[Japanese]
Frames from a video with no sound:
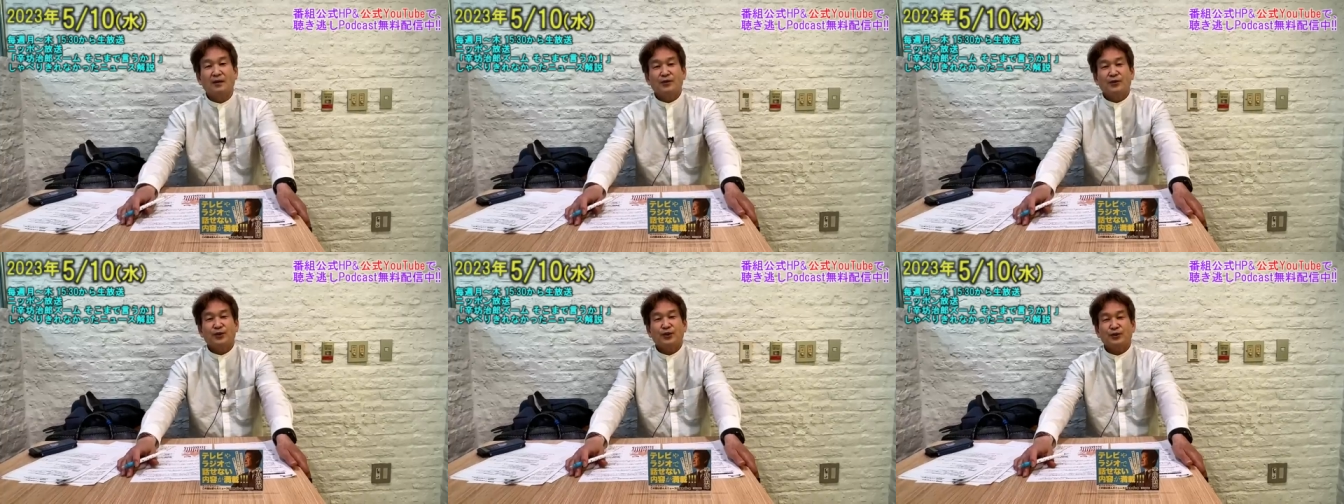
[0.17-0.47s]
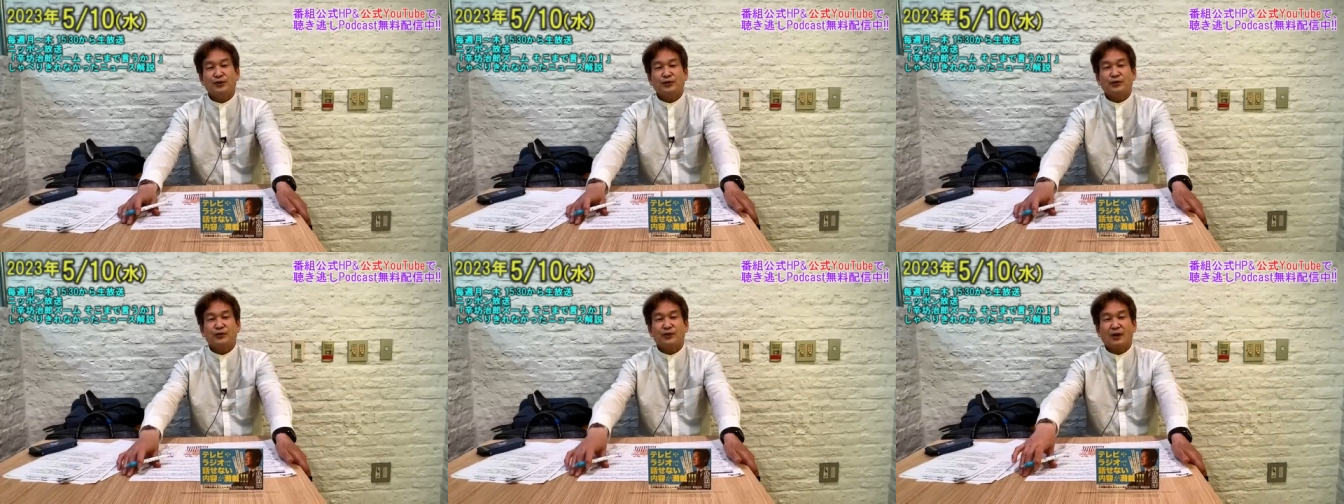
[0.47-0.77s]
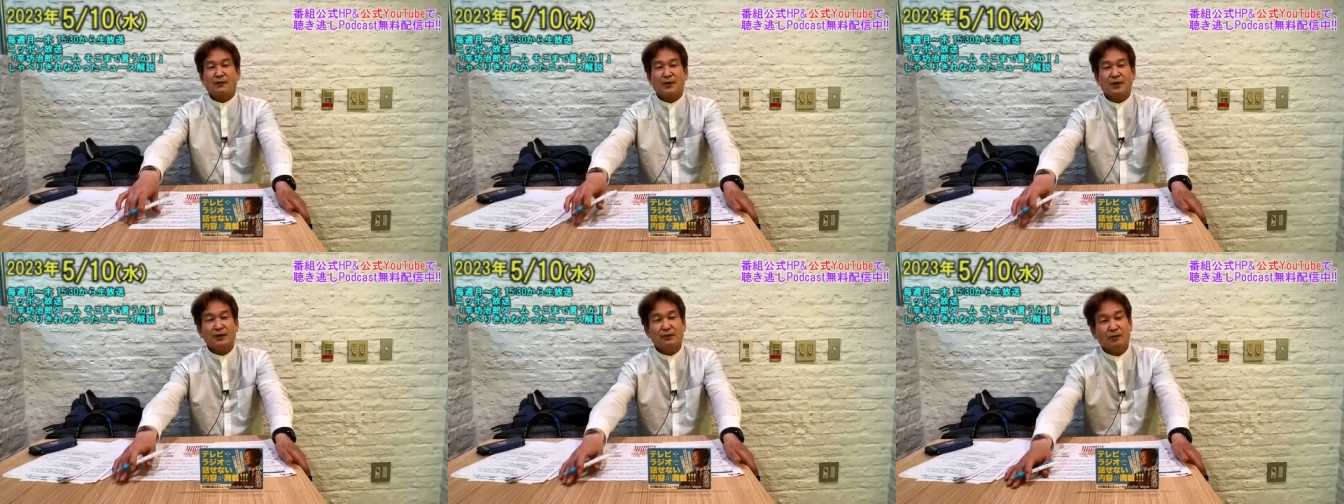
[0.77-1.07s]
ニュース
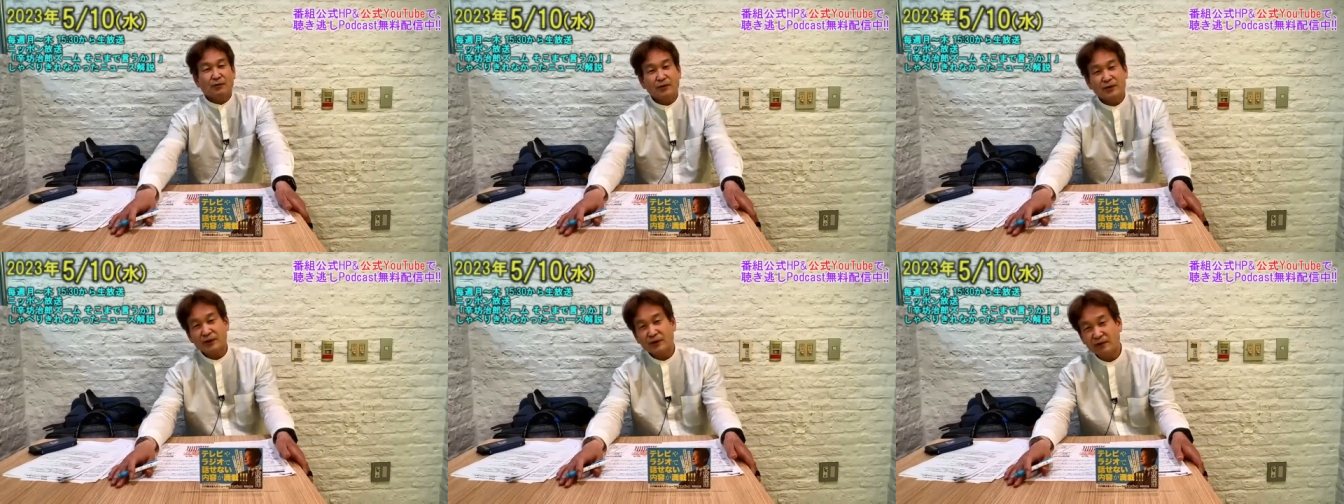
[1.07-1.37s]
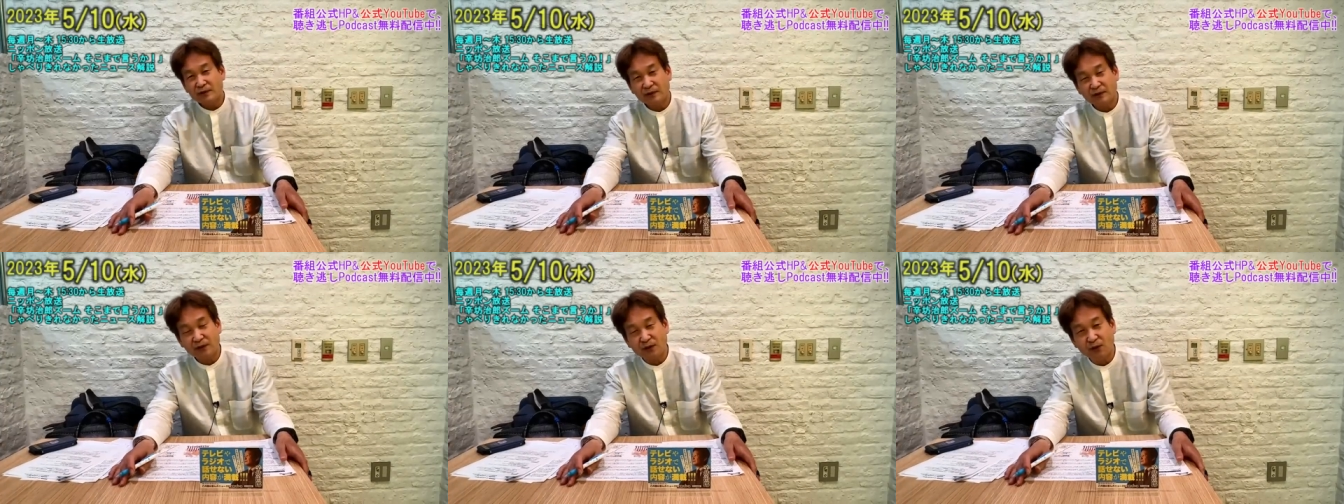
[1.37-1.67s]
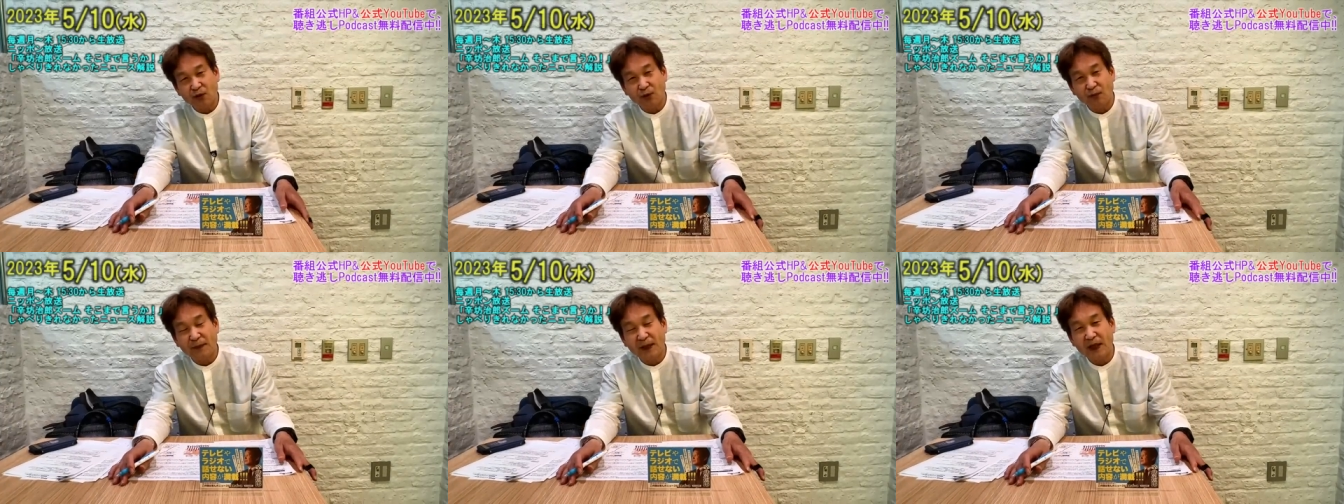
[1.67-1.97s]
しゃべり残し水
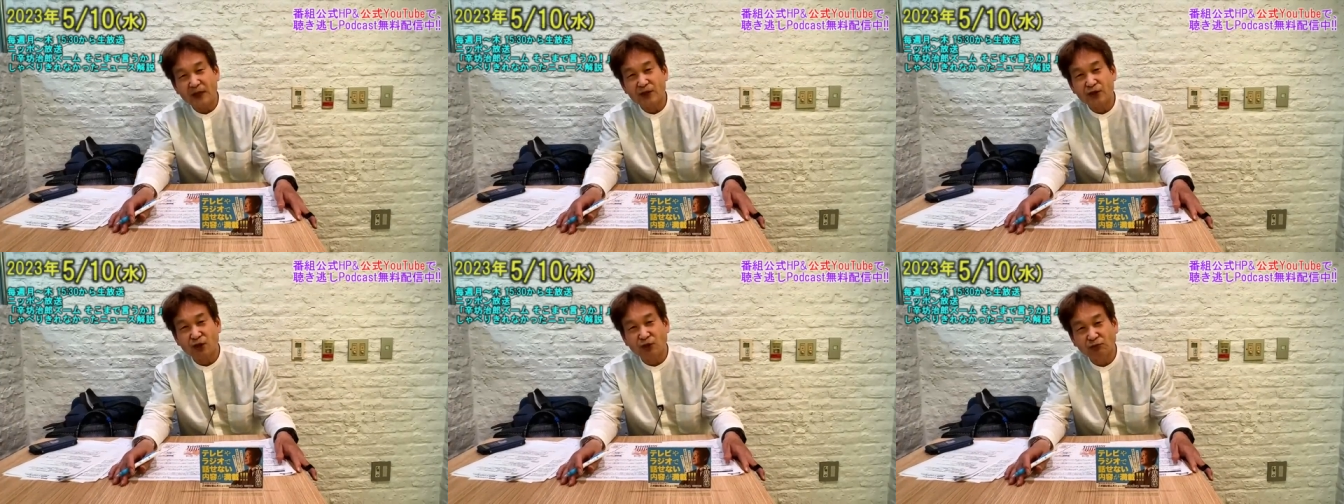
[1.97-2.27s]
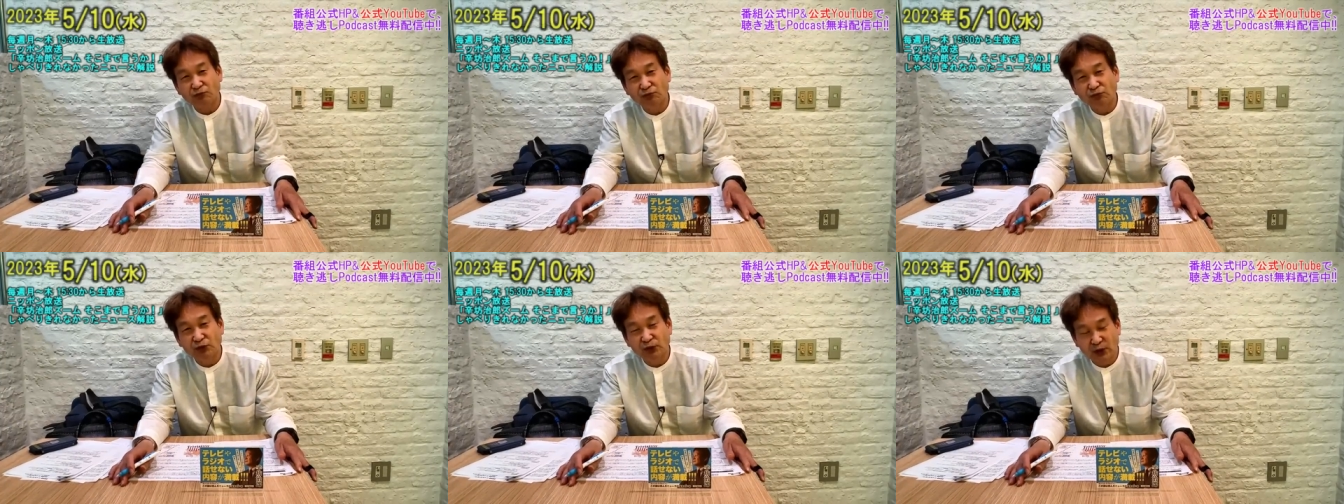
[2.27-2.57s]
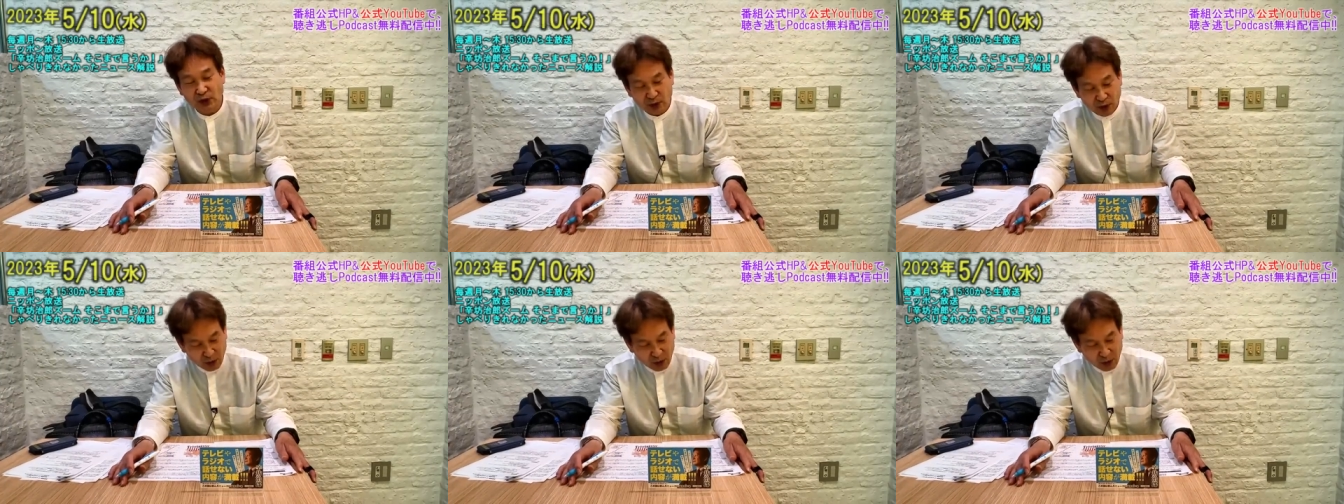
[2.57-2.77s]
曜バージョン、